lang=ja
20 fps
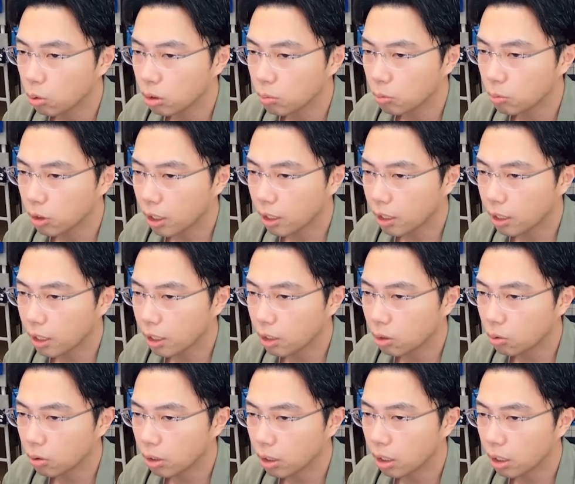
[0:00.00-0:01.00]
もなんない
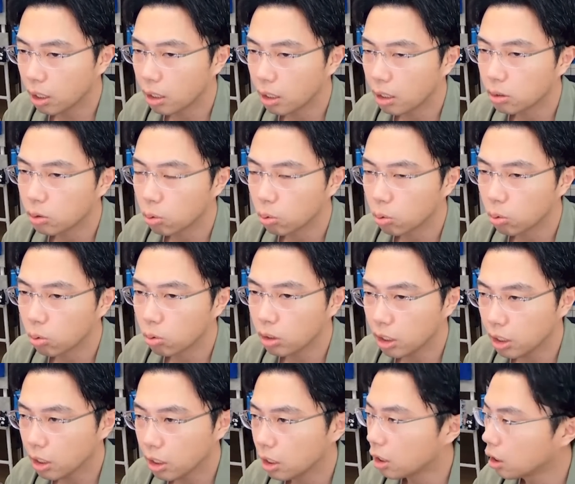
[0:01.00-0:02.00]
ようなところ
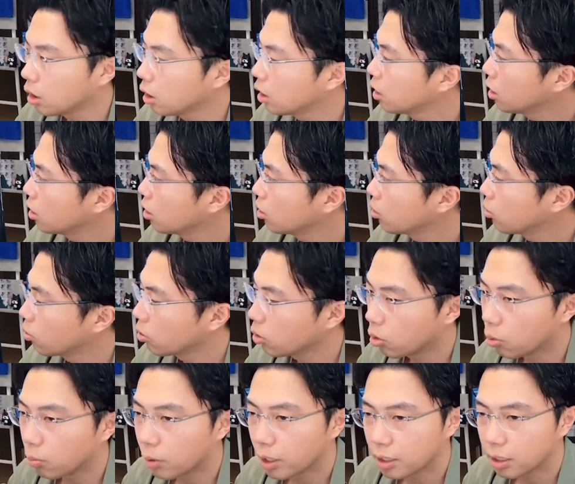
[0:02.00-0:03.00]
に、追い
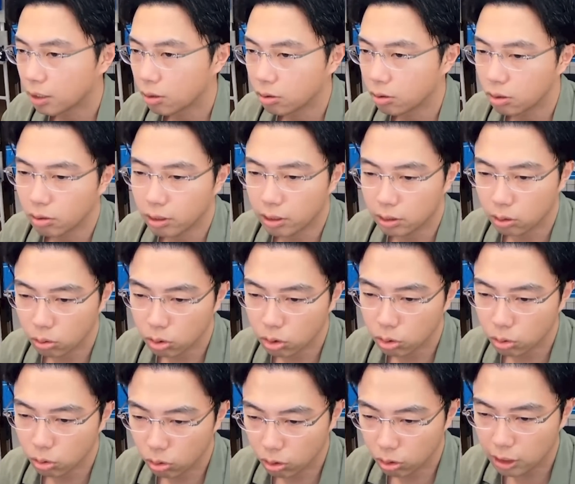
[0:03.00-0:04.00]
込まれてるっていうか、そういう
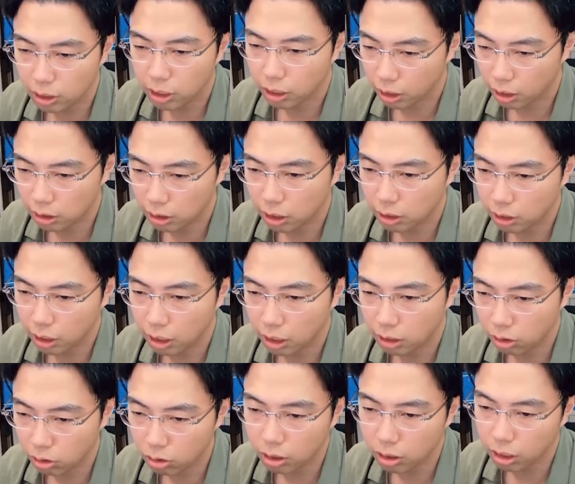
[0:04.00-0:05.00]
状況でサッカーさせられ
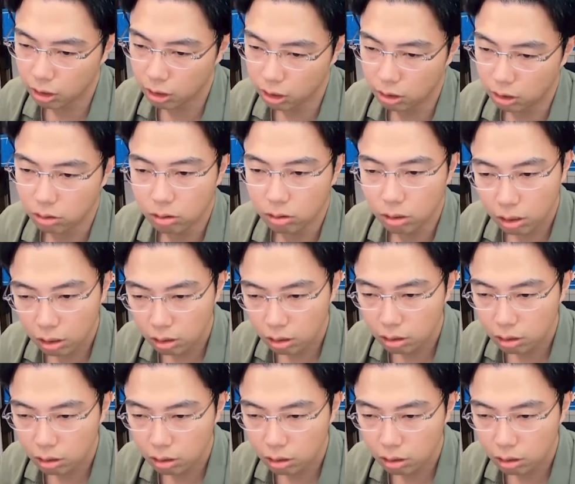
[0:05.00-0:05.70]
てるって話なんですよね。